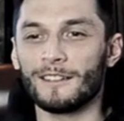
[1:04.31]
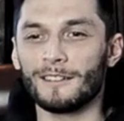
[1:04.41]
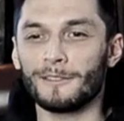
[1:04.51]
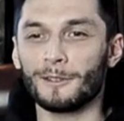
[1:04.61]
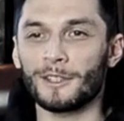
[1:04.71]

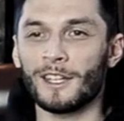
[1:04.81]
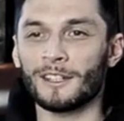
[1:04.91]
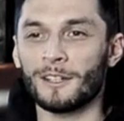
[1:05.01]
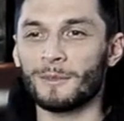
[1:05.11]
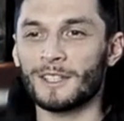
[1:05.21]
Э, вот, я
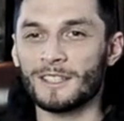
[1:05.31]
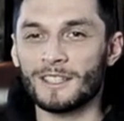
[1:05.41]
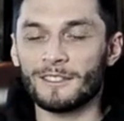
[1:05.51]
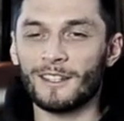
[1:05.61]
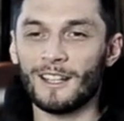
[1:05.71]
там и
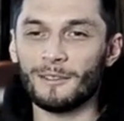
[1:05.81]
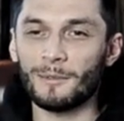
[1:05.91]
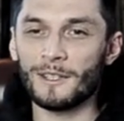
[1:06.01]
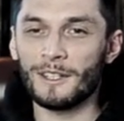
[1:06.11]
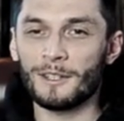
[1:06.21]
танцевал
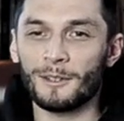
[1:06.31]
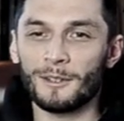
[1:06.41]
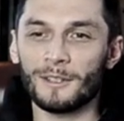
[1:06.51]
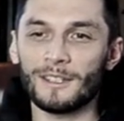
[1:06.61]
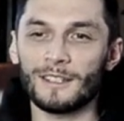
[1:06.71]
под
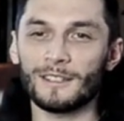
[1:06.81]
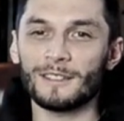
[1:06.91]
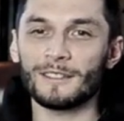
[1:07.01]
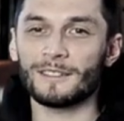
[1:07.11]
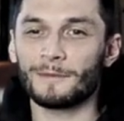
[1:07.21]
нее,
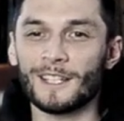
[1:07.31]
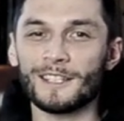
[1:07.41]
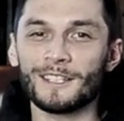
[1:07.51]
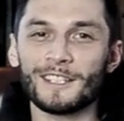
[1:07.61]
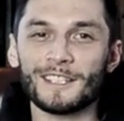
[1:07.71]
и
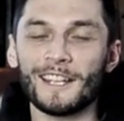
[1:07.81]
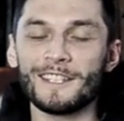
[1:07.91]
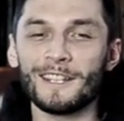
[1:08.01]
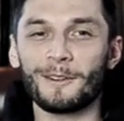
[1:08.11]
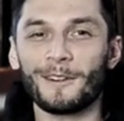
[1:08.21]
даже на
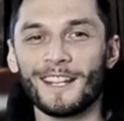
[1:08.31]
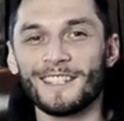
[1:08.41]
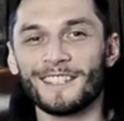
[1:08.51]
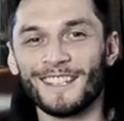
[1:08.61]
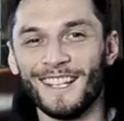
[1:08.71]
дискотеку
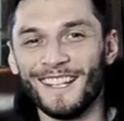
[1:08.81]
ходил.